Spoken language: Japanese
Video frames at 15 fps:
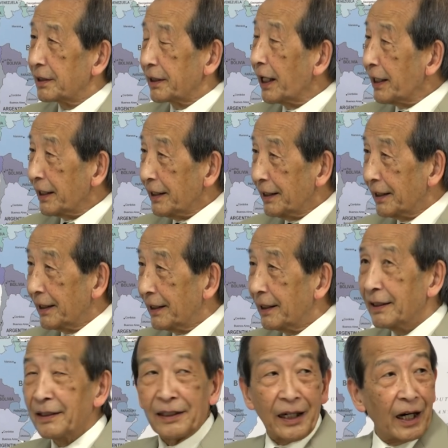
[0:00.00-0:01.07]
タイ
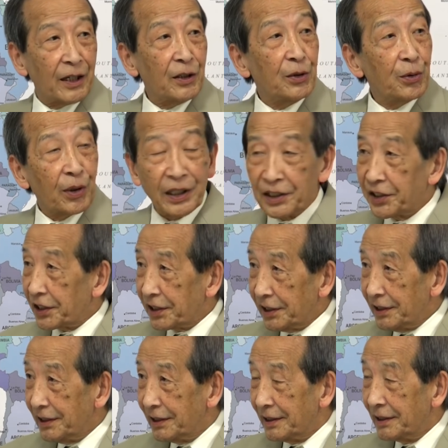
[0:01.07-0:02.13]
あインドが2隻、